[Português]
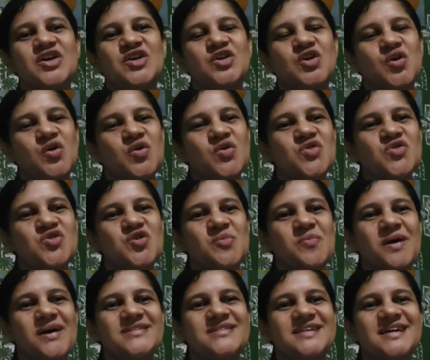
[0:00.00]
e hoje eu
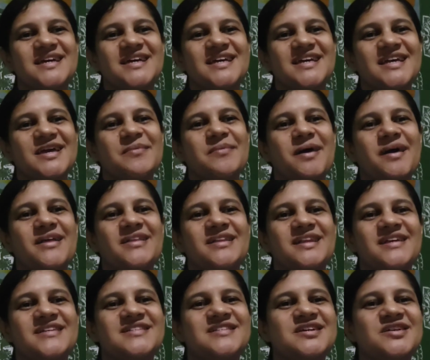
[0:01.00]
passo aqui para
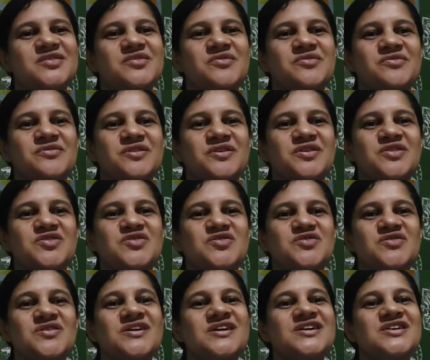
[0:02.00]
trazer um
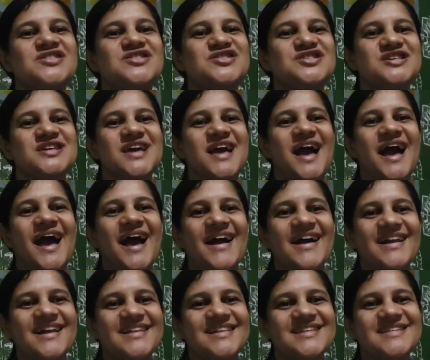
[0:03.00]
vídeo de
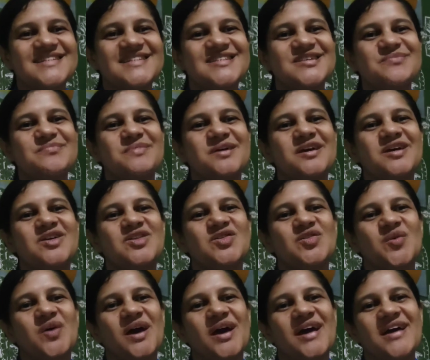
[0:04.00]

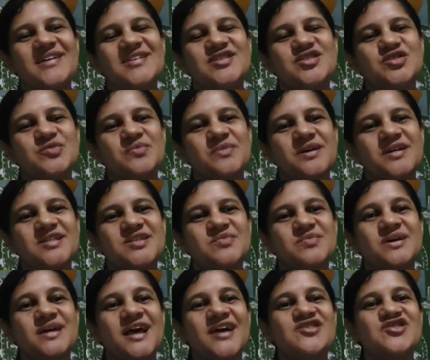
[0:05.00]
agradecimento, é isso
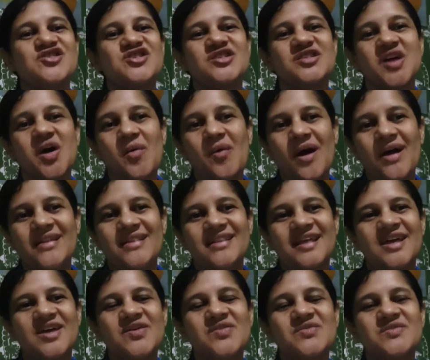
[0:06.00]
mesmo, gratidão a
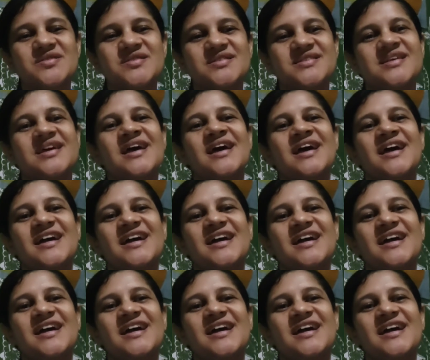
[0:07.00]
Deus,